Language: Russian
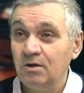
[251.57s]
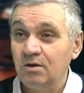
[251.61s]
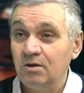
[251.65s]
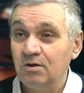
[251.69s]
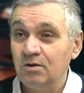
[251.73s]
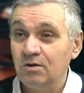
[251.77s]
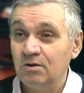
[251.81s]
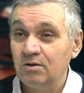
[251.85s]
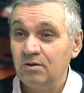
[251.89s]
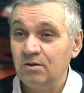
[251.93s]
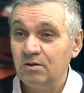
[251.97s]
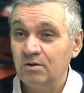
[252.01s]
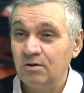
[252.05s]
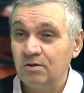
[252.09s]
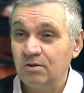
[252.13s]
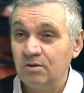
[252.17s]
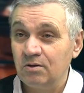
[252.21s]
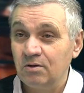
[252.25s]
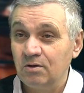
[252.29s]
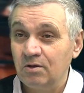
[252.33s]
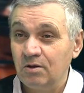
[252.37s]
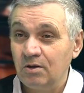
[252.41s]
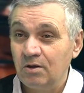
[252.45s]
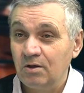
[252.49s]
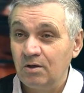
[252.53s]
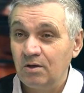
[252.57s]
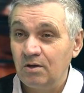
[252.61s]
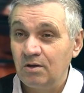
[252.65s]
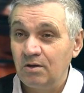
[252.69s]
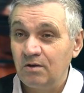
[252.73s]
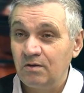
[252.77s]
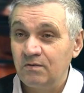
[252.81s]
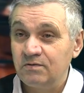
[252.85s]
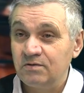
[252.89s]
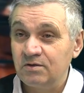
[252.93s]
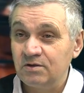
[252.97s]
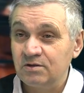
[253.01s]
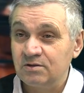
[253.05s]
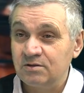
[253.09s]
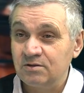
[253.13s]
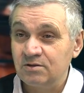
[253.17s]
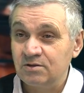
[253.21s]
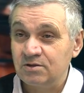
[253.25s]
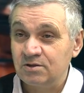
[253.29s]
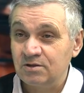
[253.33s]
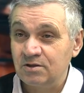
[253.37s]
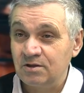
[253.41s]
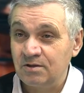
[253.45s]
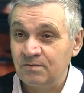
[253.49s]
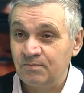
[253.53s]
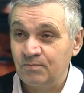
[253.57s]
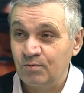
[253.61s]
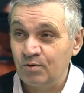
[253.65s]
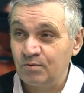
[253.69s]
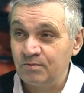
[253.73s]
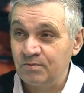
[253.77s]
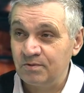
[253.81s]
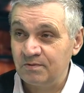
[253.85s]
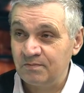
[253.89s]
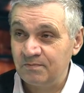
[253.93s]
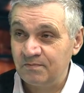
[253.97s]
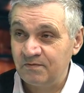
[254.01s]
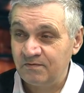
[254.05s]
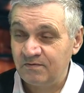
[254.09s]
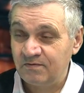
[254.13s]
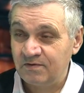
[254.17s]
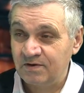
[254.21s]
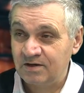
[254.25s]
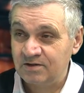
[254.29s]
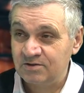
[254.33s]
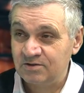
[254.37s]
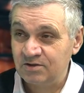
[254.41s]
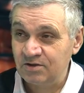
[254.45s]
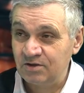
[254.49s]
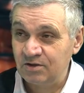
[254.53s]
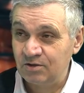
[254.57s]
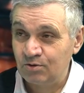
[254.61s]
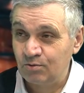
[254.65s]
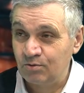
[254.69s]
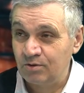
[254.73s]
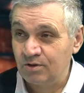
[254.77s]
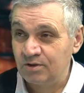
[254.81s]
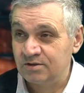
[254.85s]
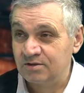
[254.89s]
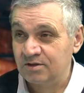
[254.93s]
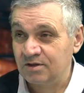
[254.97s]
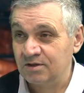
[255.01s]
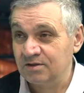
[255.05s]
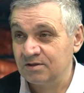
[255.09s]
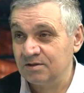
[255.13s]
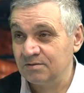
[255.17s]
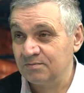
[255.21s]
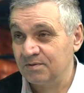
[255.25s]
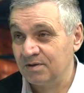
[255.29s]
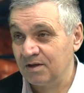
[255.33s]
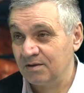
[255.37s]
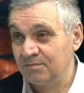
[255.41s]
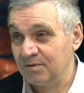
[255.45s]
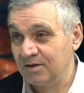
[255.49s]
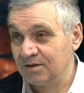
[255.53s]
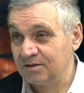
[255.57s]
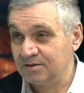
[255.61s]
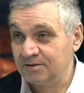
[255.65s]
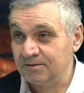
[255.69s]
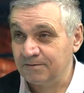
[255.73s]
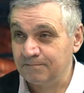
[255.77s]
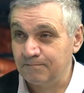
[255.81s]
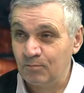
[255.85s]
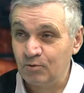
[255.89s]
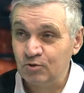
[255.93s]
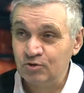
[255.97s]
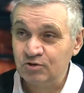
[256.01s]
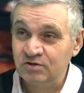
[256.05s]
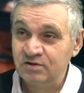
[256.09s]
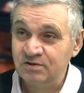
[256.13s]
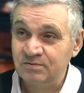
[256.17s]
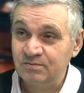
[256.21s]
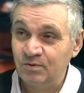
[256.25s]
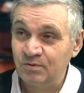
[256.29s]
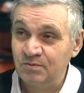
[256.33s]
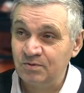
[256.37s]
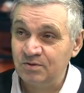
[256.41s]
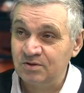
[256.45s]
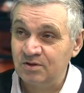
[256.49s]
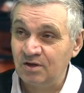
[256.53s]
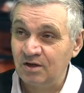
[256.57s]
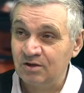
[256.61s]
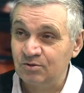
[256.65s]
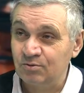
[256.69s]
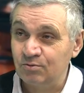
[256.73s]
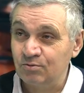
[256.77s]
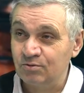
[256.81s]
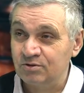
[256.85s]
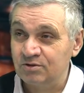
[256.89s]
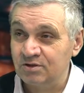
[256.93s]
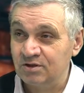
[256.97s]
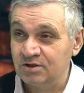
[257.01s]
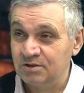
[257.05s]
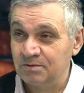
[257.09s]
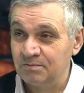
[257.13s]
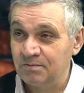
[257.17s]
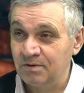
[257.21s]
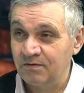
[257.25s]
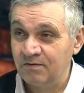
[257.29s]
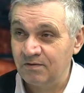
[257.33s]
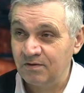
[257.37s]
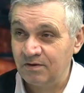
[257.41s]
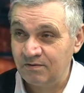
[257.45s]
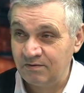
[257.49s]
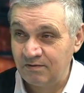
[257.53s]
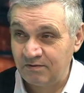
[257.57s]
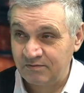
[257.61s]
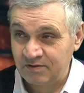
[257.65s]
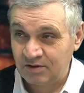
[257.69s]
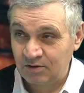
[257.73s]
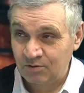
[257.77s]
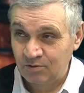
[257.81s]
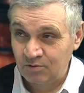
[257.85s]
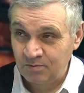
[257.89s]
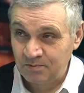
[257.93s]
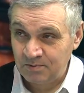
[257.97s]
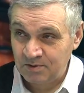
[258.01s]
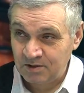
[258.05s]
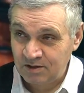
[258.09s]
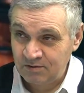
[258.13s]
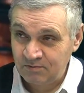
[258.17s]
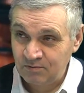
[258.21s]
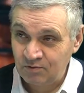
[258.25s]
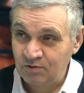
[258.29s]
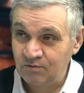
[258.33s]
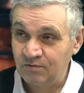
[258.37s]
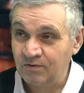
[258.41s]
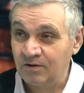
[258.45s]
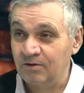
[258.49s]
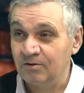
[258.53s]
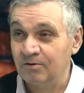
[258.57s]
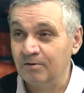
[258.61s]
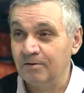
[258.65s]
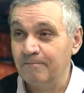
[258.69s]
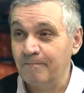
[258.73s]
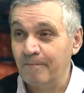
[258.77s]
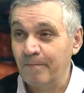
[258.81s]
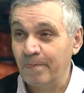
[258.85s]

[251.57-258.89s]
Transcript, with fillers: Э, все слышали и помним выражение «турецкая дипломатия». Можно вспомнить, как Турция себя вела во Вторую мировую войну.